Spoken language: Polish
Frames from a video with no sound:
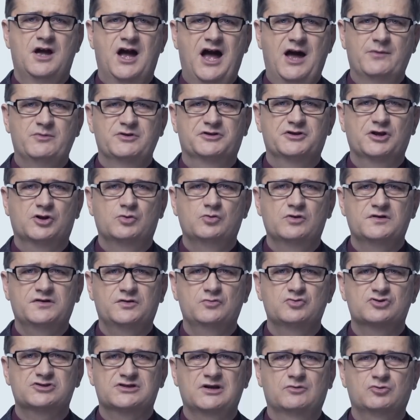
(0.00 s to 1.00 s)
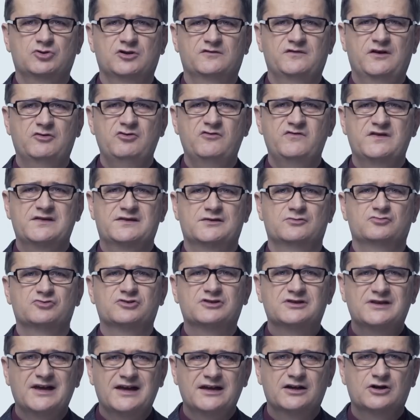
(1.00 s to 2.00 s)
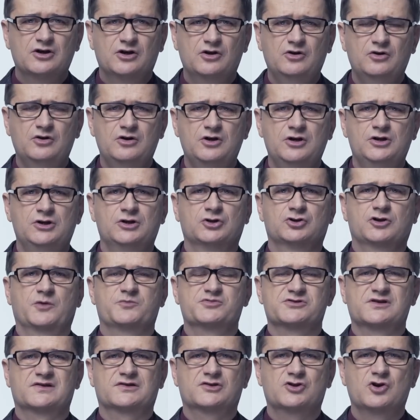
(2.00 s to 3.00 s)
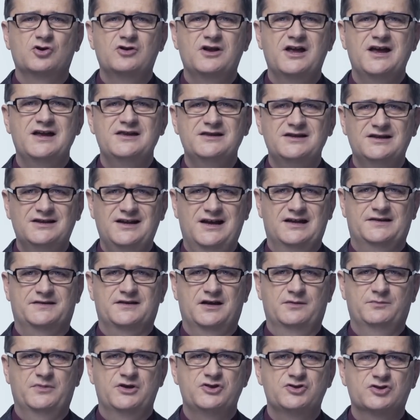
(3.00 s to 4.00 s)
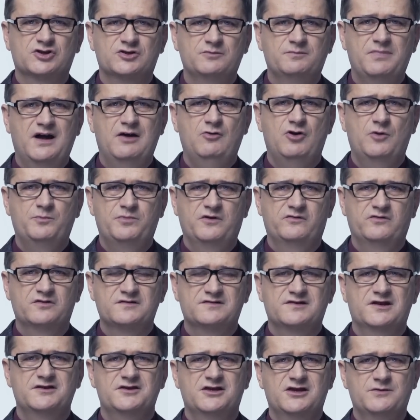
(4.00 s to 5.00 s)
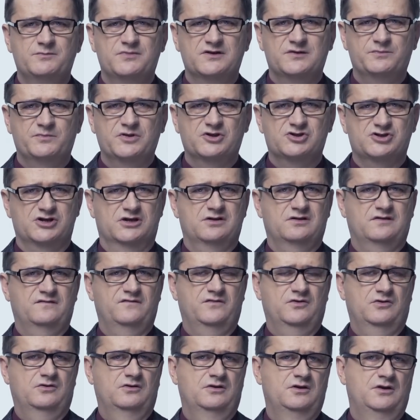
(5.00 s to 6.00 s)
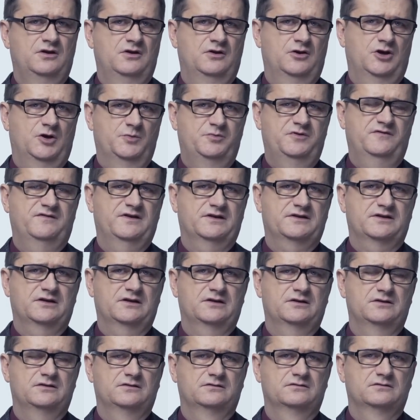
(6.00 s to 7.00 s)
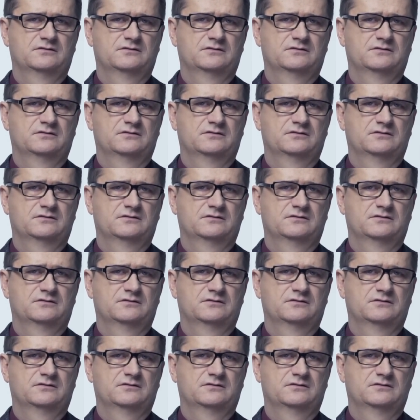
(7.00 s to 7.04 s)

Aby te głosy ukształtowały wiedzę tego, kto przez kolejne lata będzie dbał o powodzenie i bezpieczeństwo obywateli.